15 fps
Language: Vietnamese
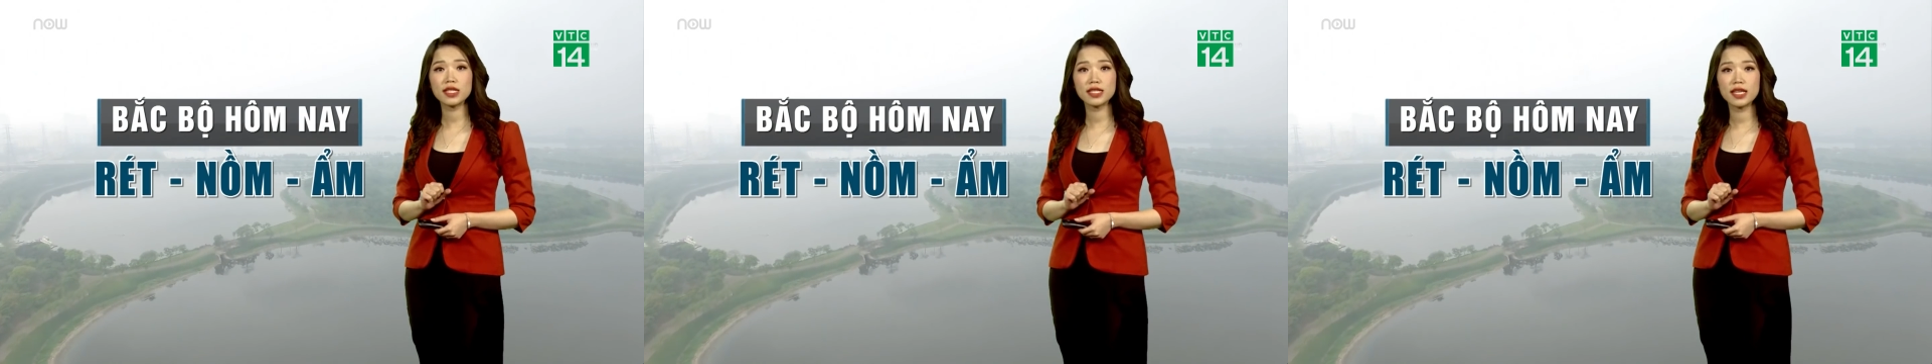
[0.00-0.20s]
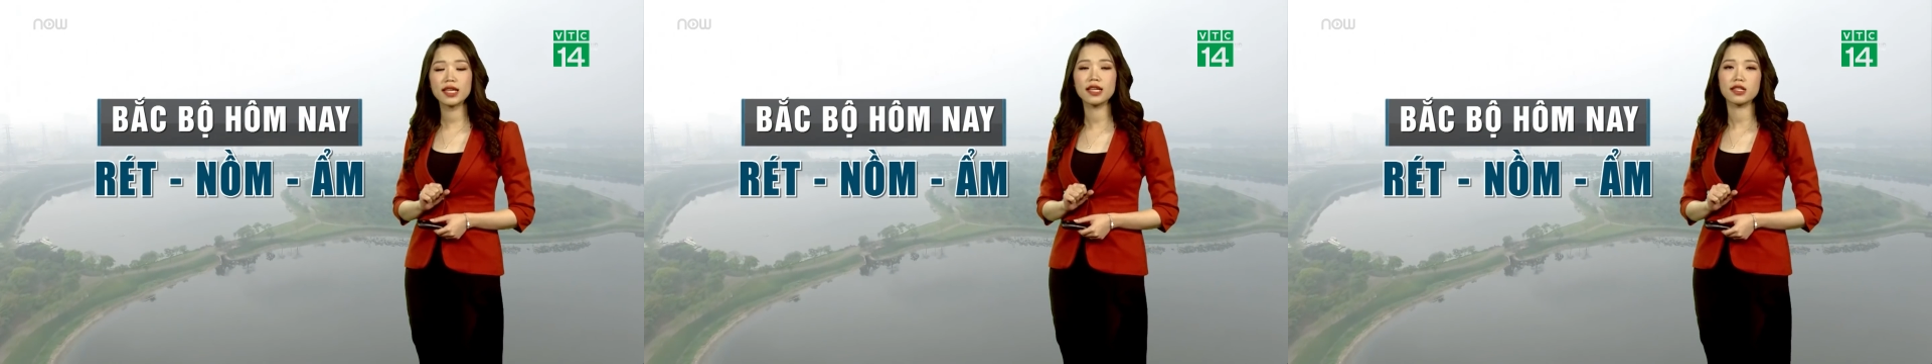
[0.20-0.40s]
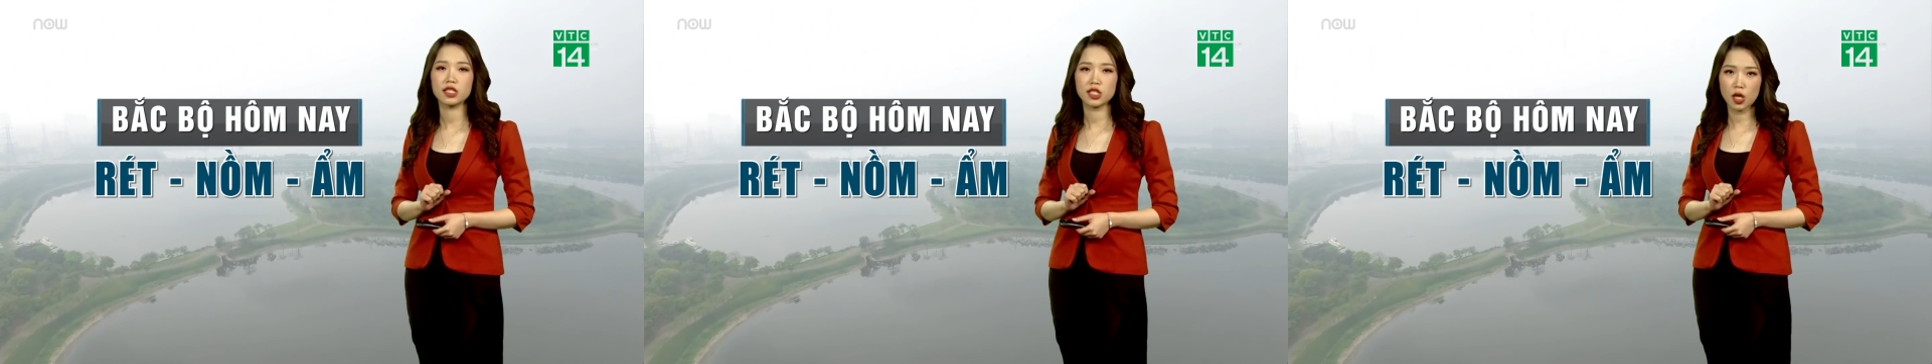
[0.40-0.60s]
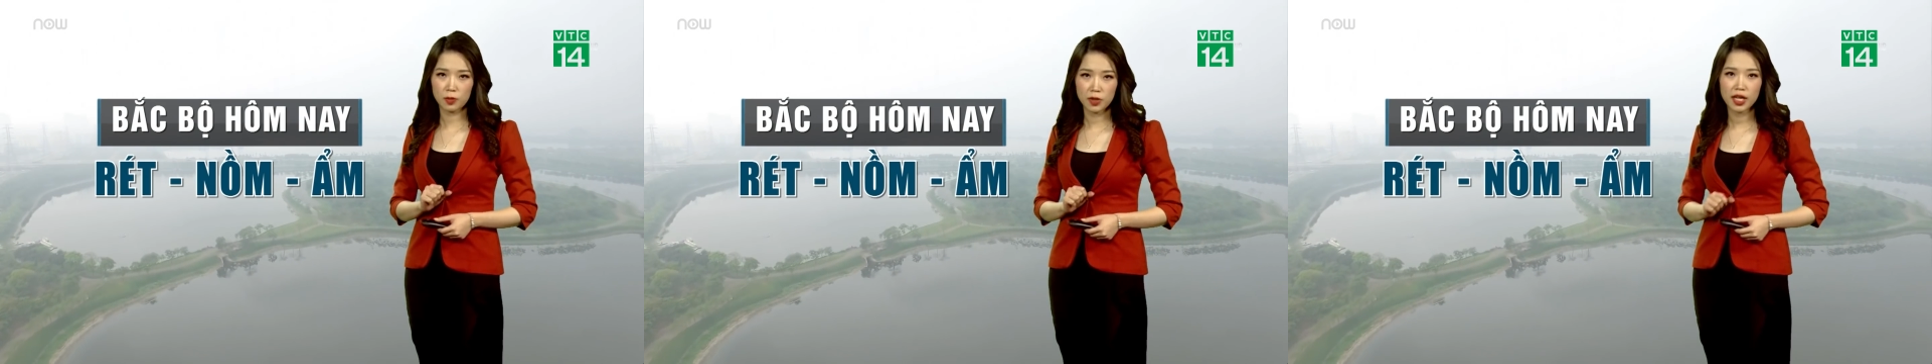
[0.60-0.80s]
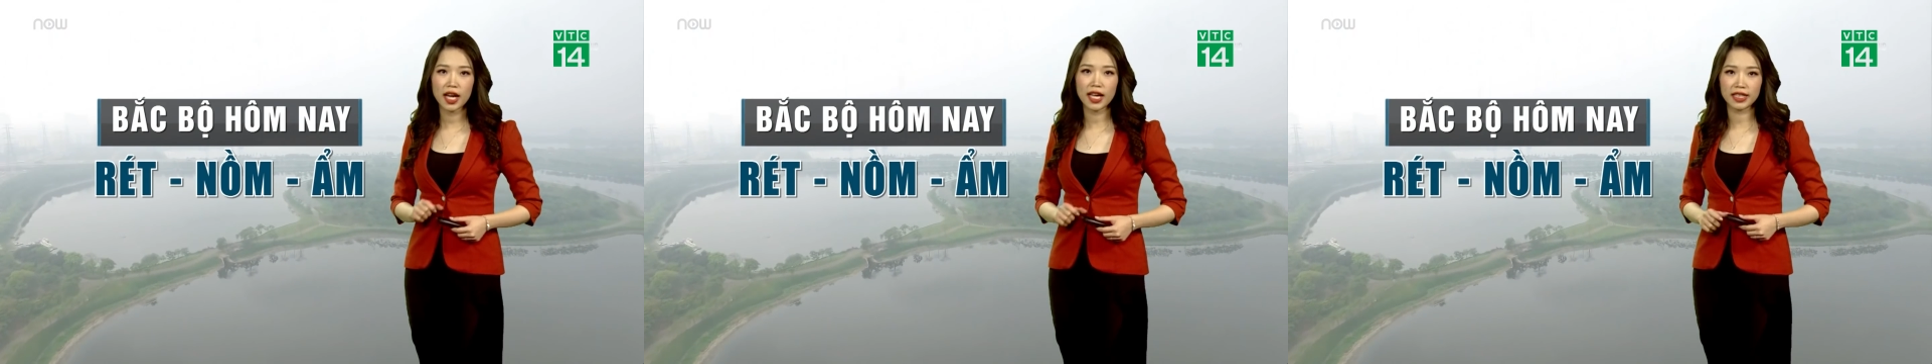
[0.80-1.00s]
trì trong
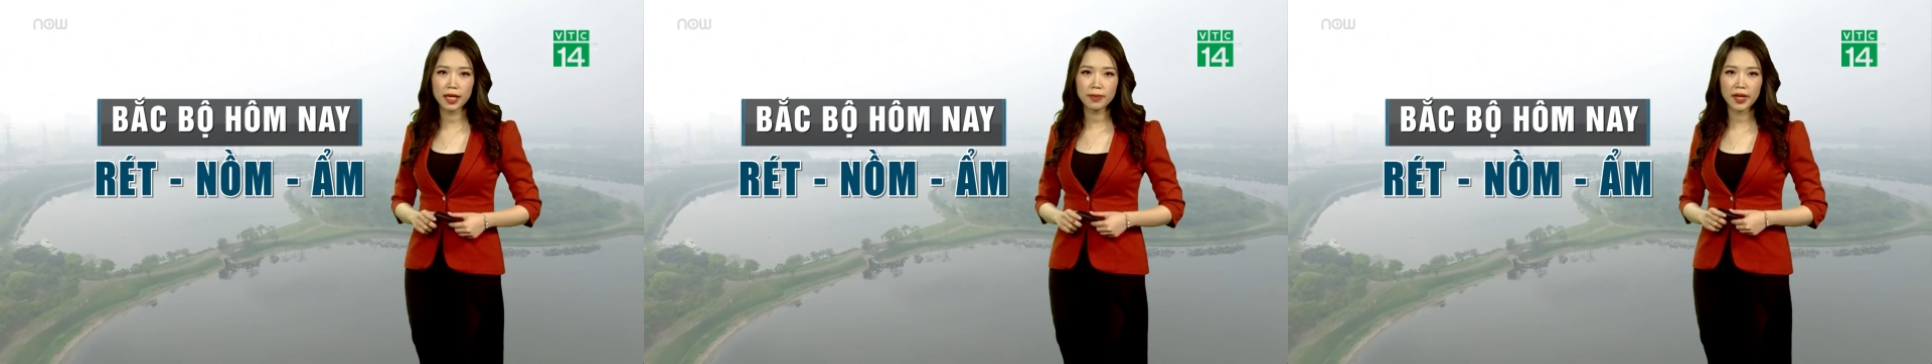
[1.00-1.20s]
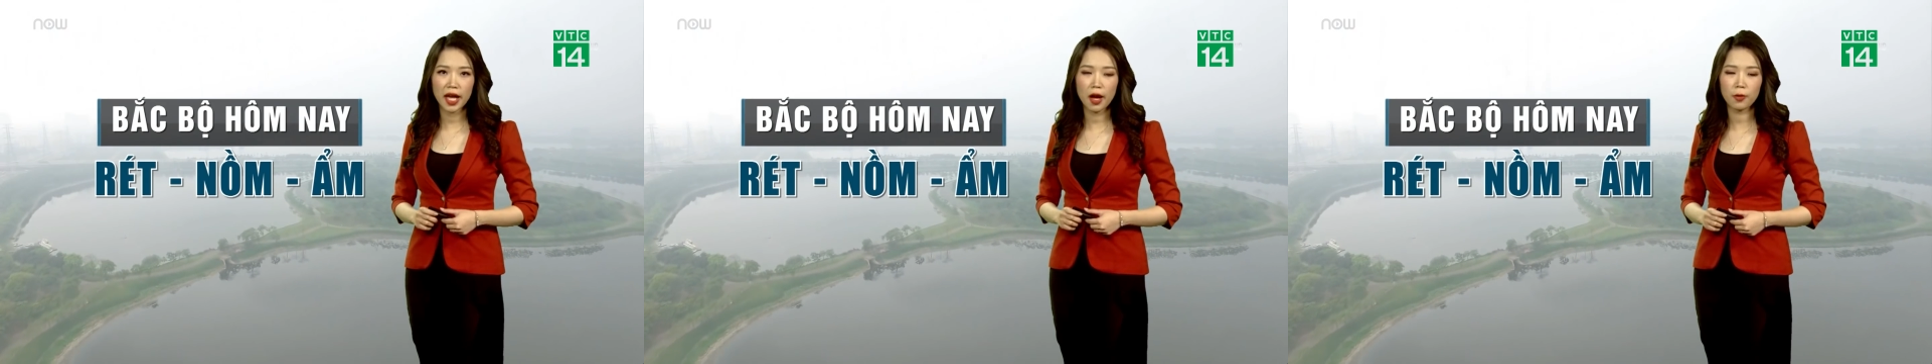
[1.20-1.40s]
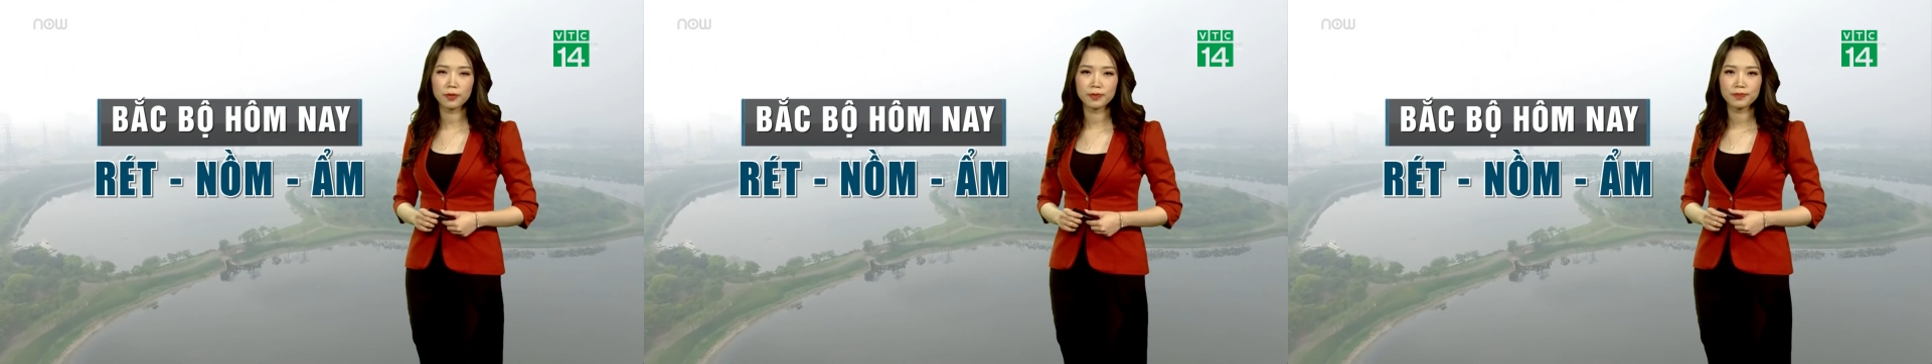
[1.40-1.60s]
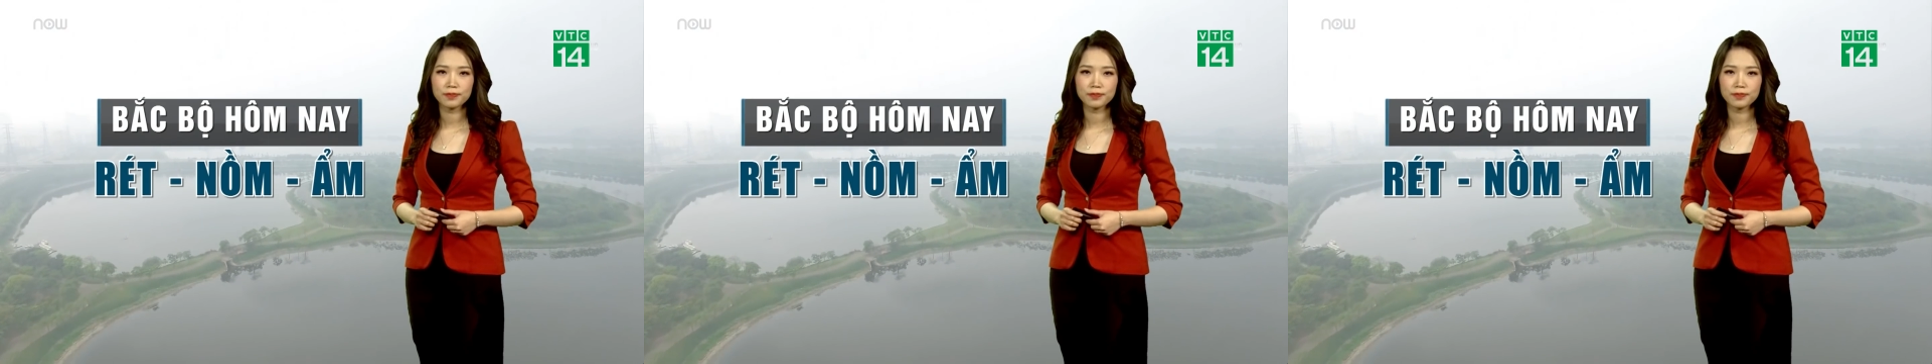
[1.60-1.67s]
những ngày tiếp theo.